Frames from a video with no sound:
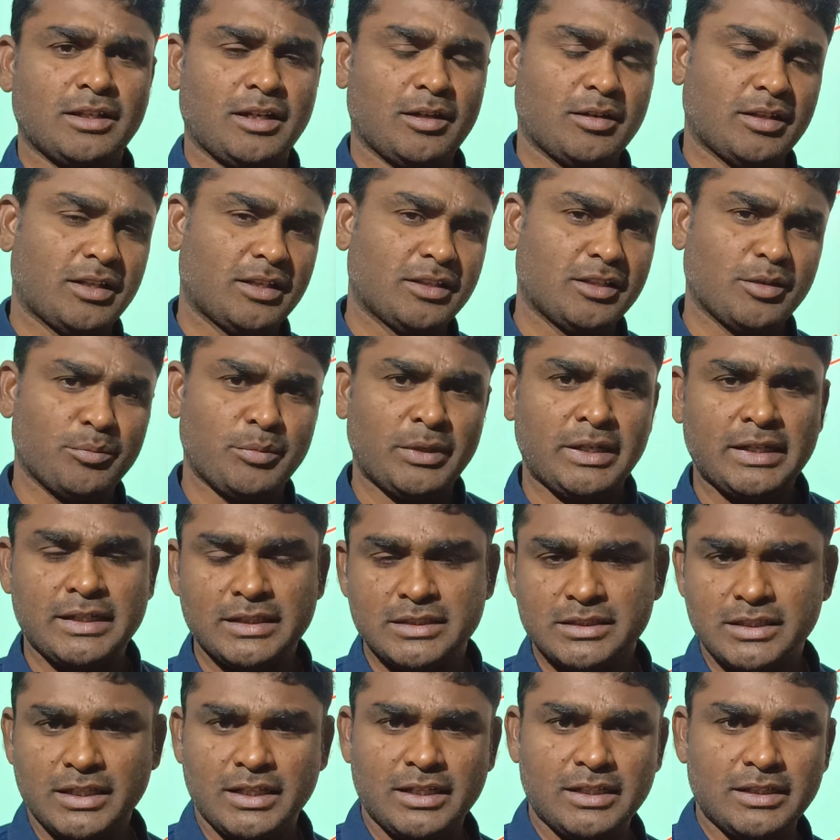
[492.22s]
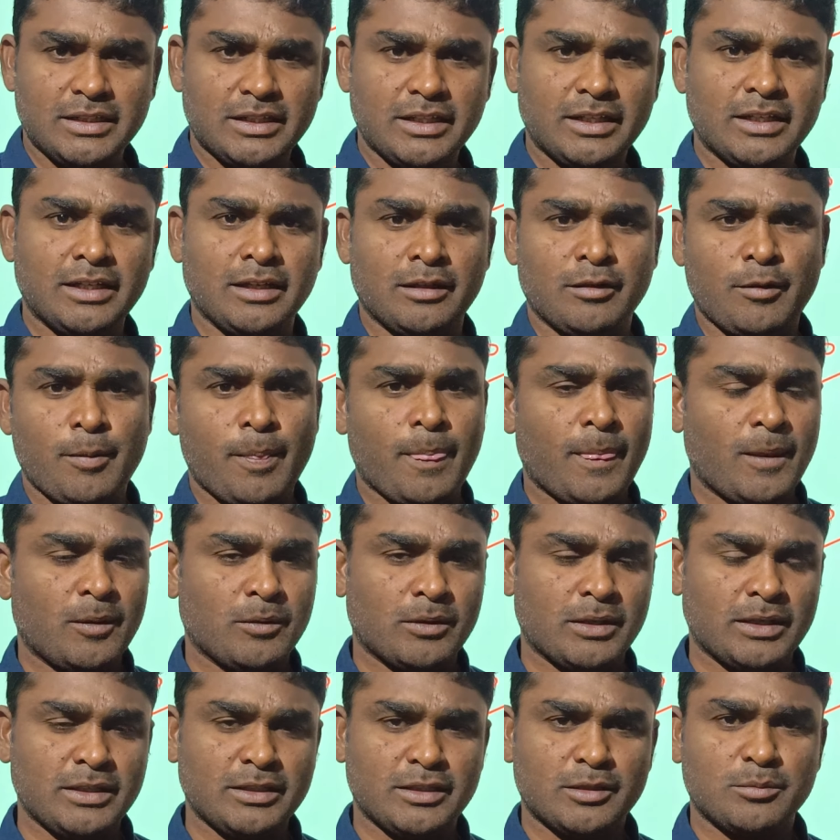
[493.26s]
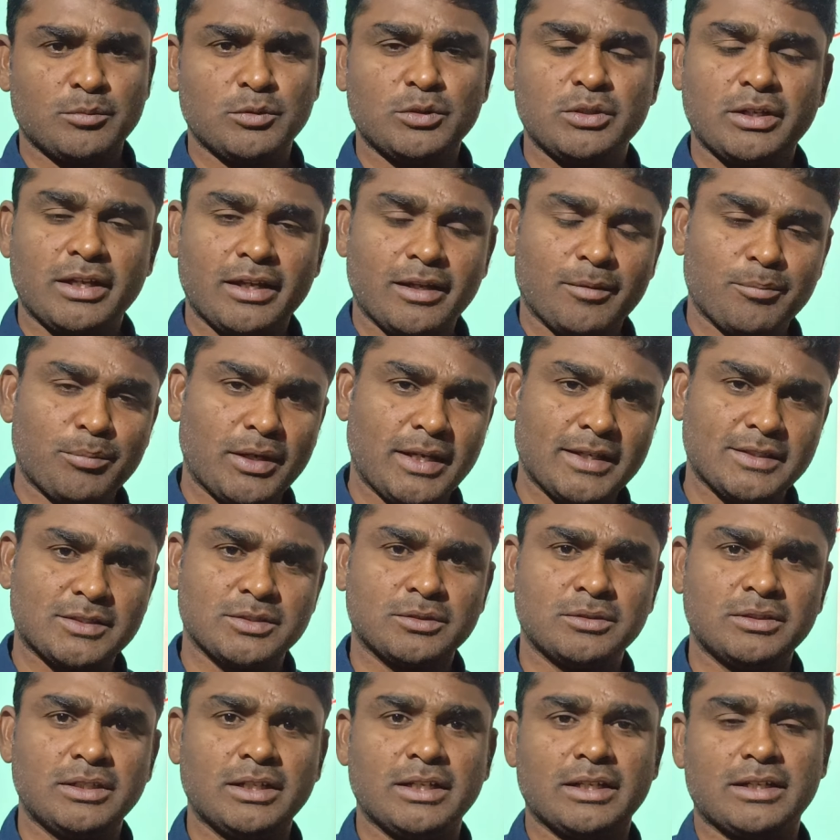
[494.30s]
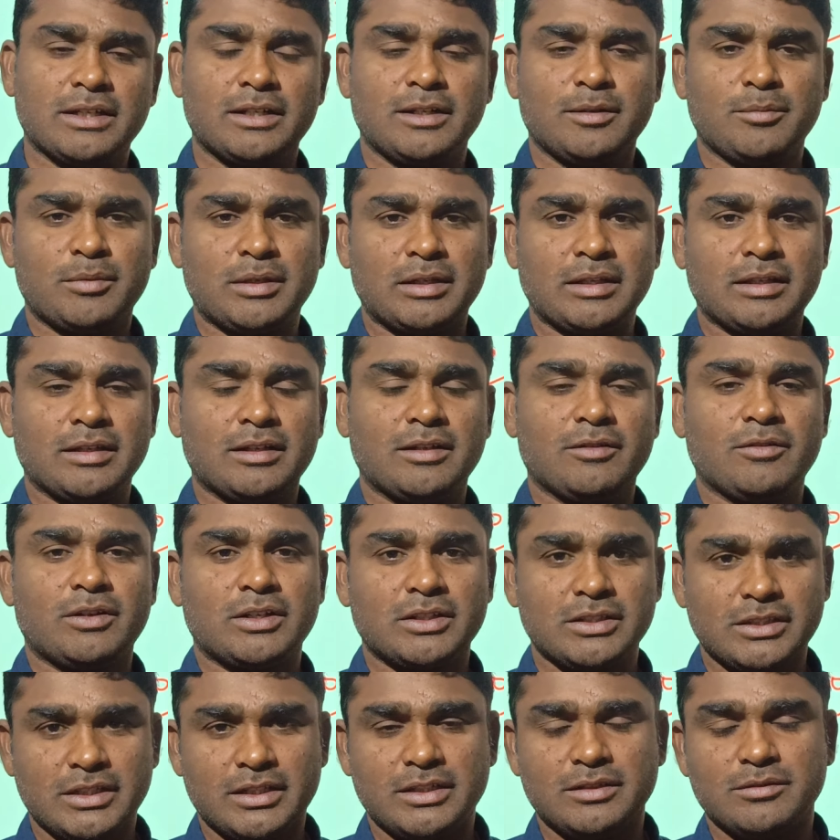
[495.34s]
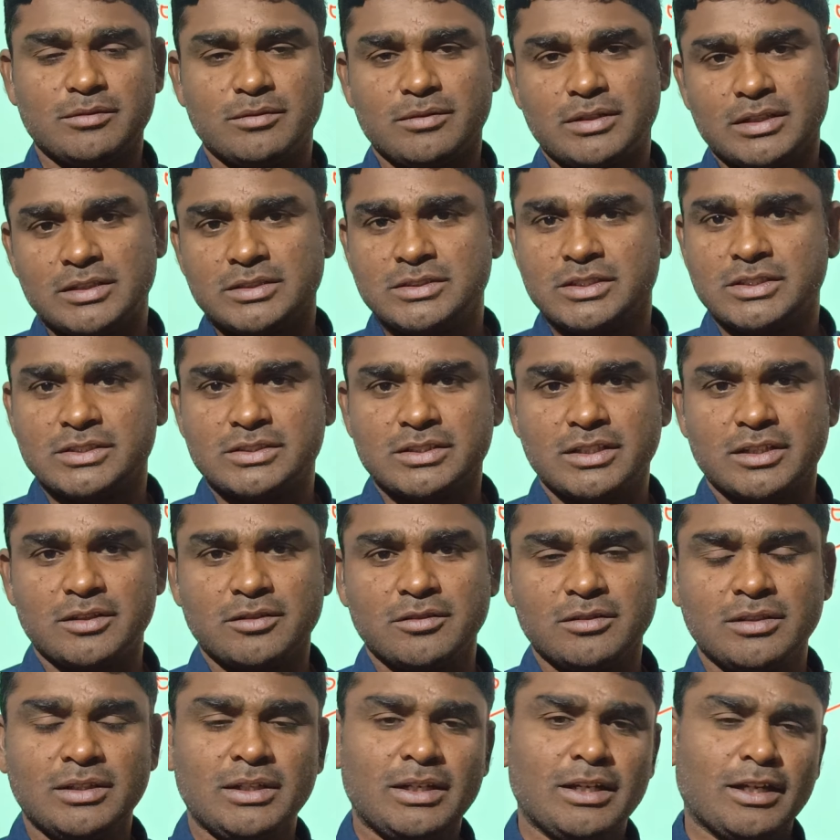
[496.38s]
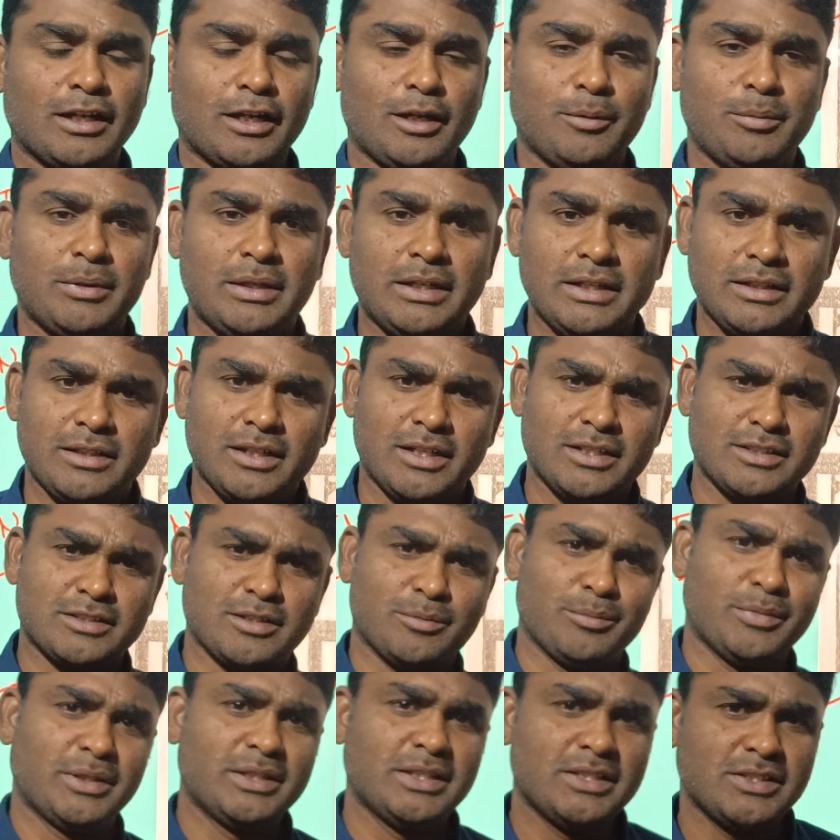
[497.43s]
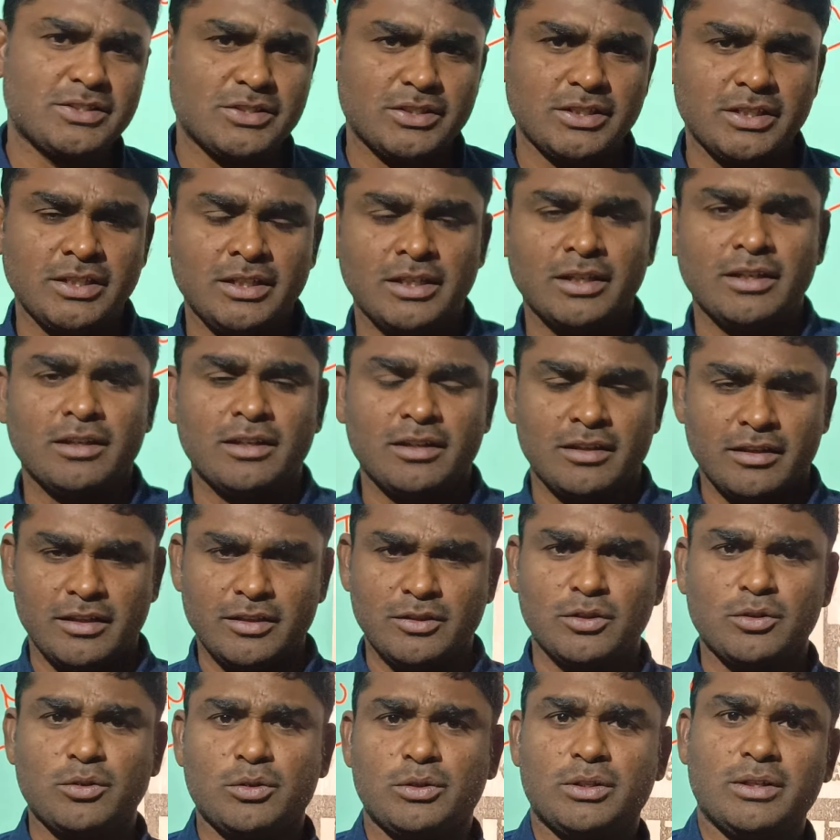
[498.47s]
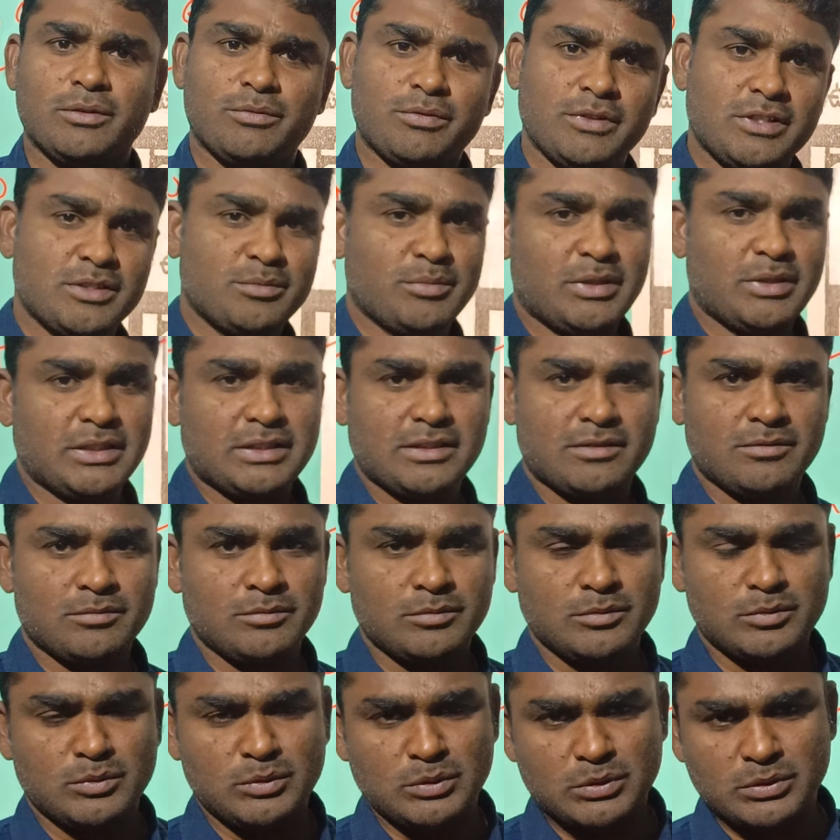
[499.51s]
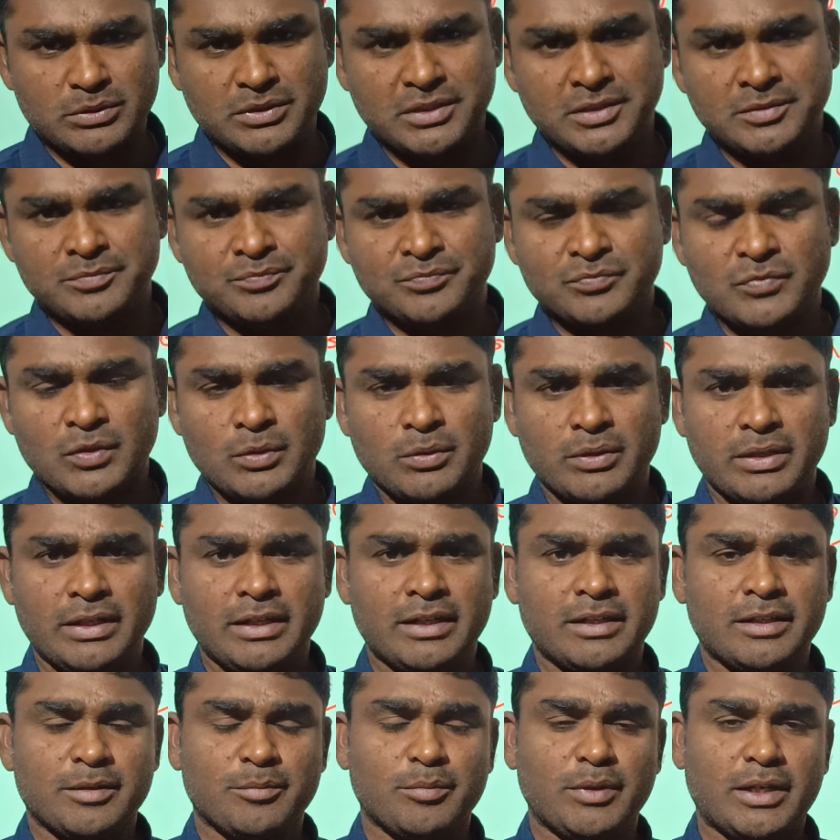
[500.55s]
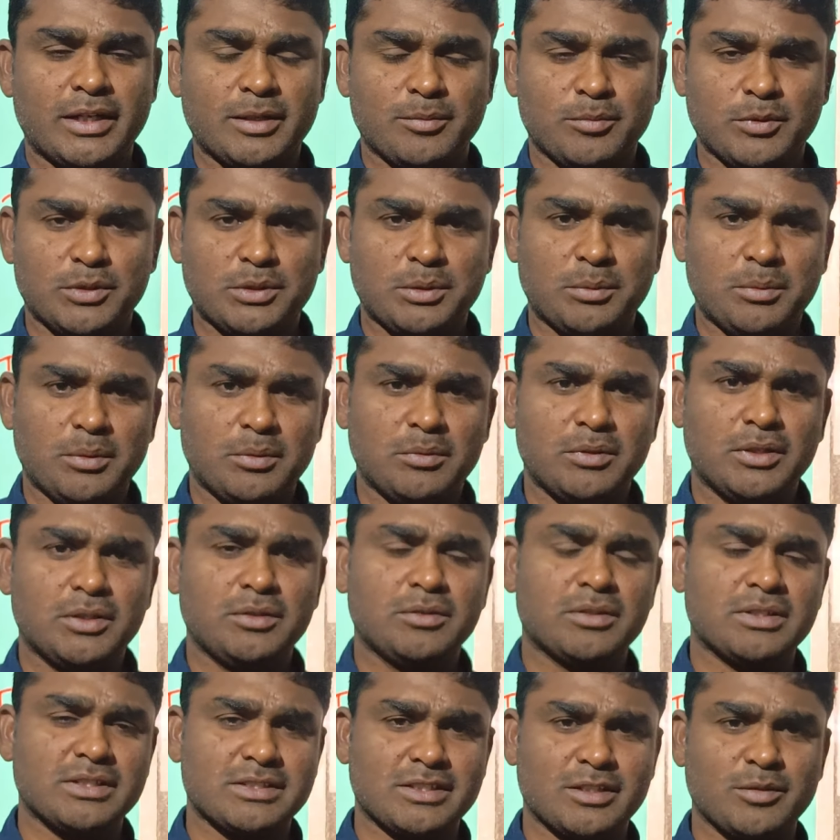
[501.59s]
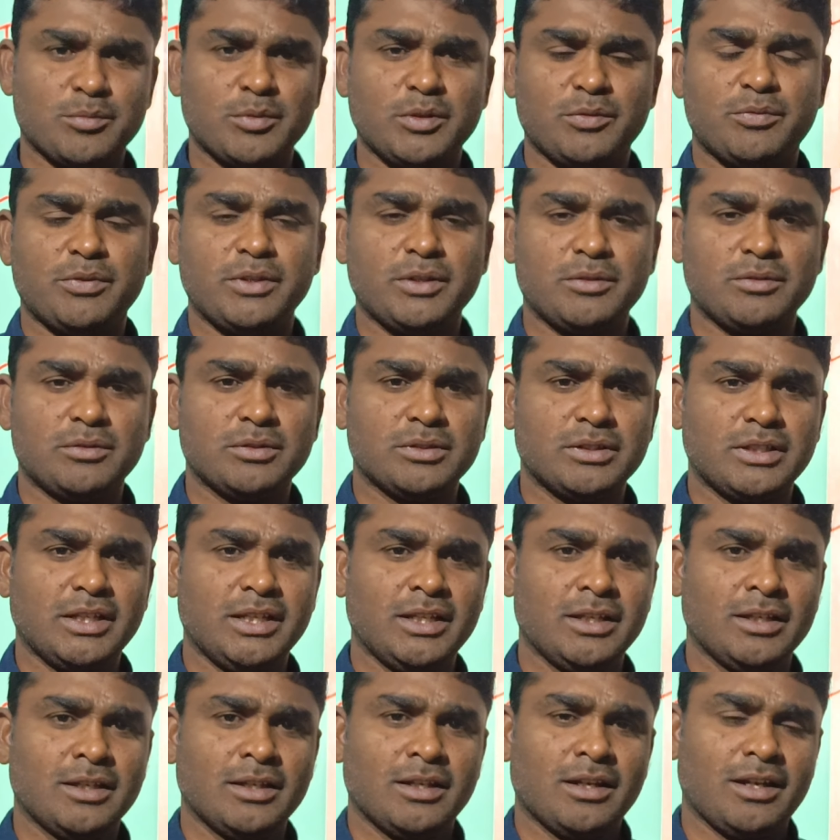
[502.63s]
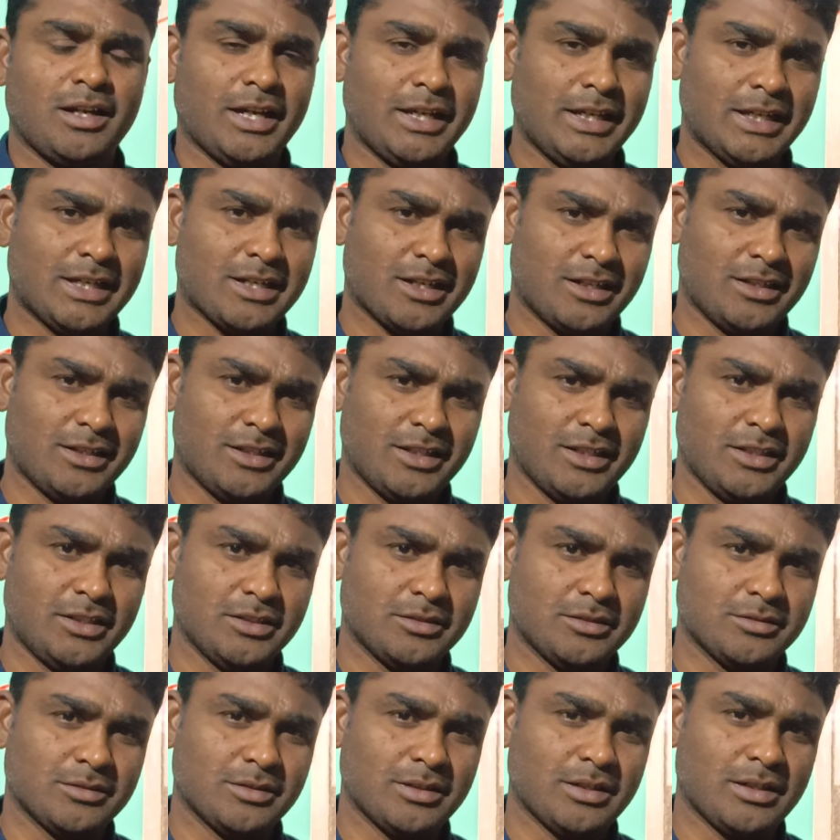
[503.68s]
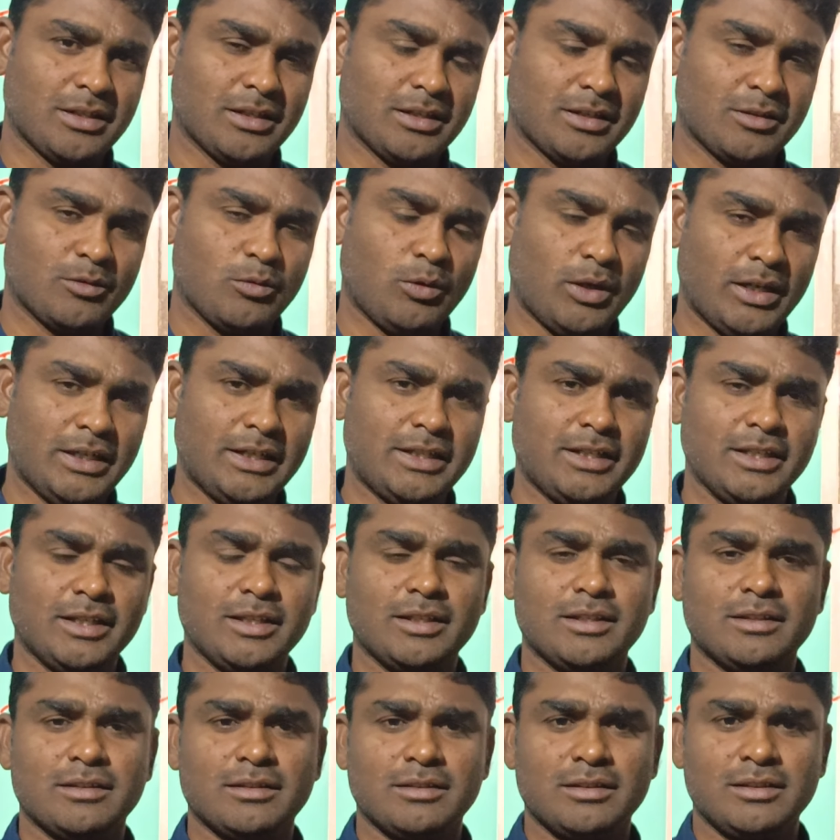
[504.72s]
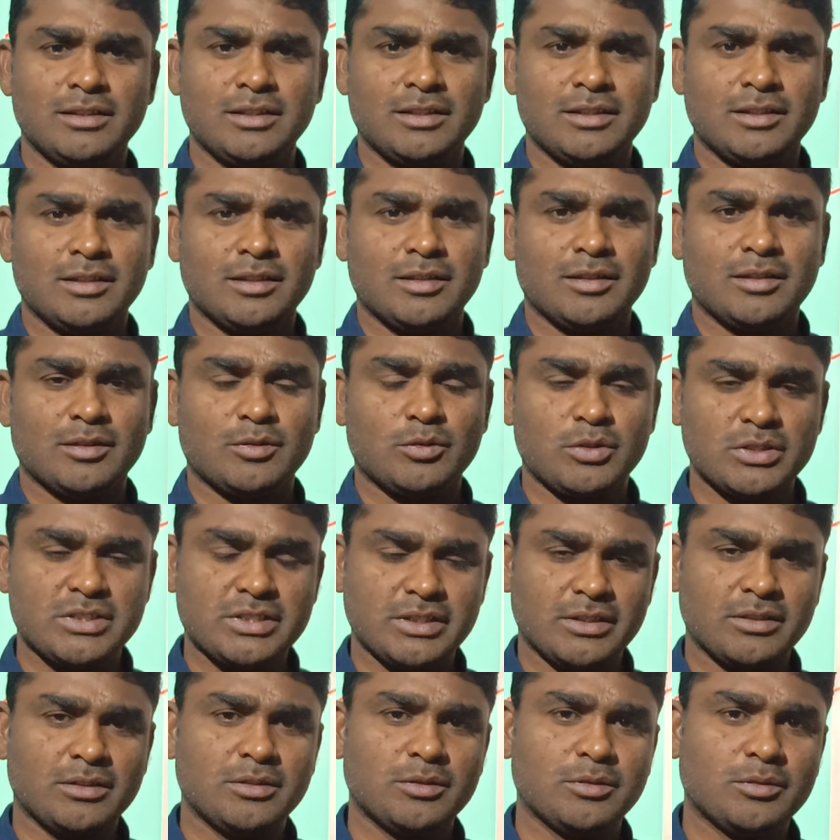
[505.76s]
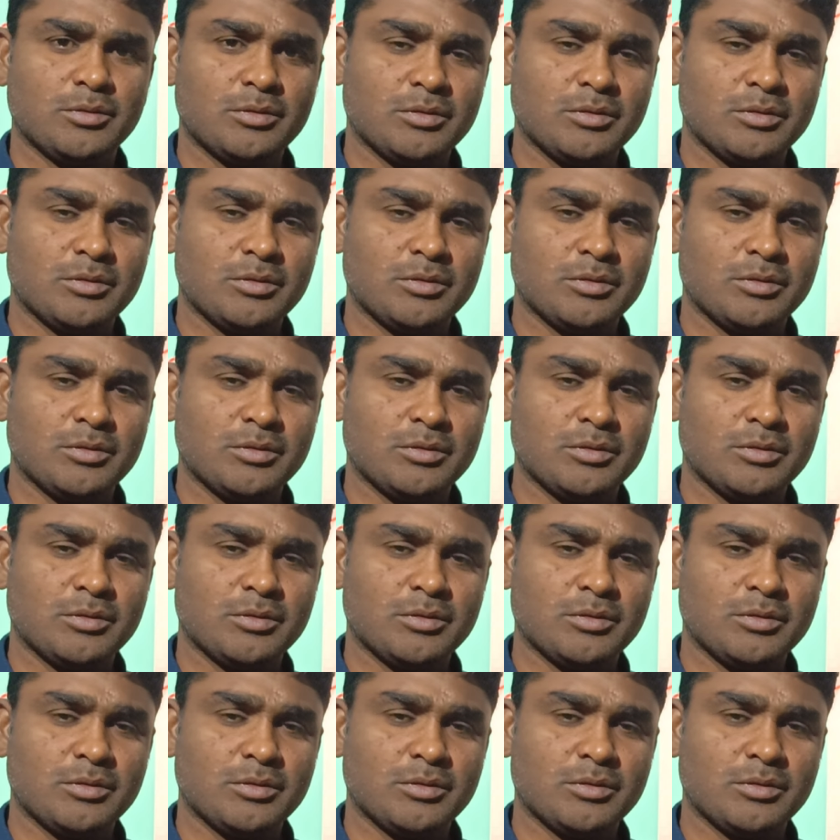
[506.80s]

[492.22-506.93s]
అదంతా మెయింటైన్ చేయాలంటే ఒక ఇద్దరు ముగ్గురు ఎంప్లాయీస్ కూడా అక్కడ మన దగ్గర వర్క్ వర్క్ చేస్తారు కాబట్టి దానికి సంబంధించి ఎంతో కొంత ఫీజు మాత్రం ఉంటుంది ఓకేనా అండి భారీ మొత్తంలో ఉండదు రీజనబుల్ ఫీ ఉంటుంది హై కంటెంట్ క్వాలిటీ కోచింగ్